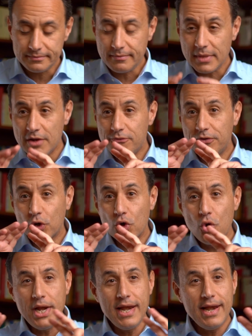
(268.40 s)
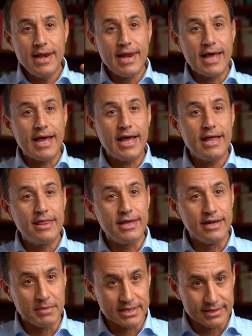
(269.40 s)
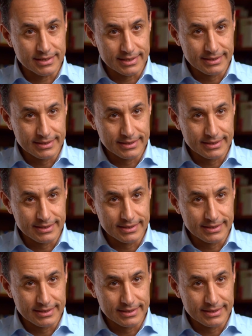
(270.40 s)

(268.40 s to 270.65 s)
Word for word: في كل هذه المنطقه